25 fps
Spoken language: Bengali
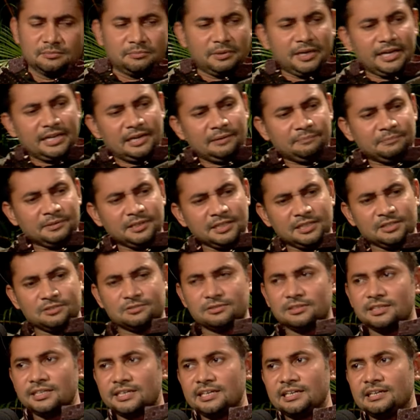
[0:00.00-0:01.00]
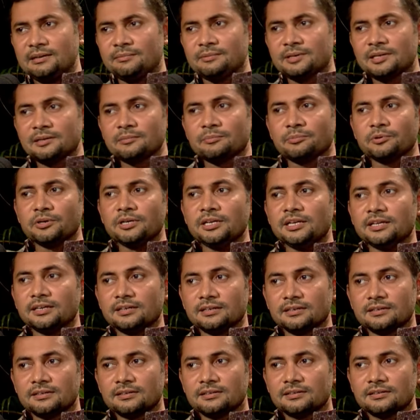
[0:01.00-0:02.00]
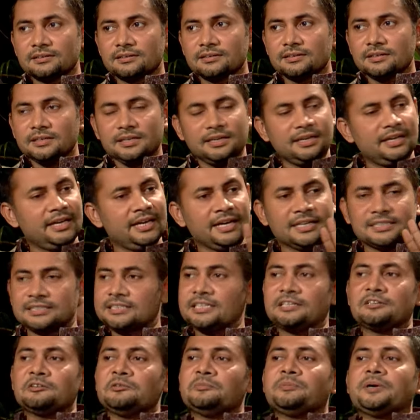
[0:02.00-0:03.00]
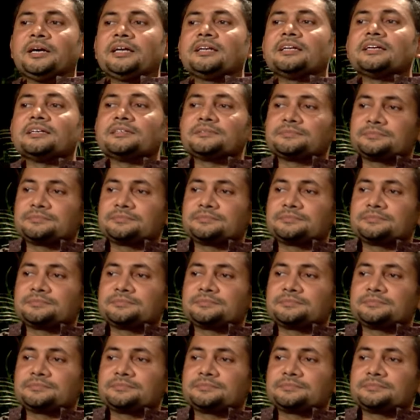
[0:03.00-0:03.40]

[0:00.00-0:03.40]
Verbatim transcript: ভাই আপনার কিছু লেখালে আমারে বইলেন একটারও পাই নেই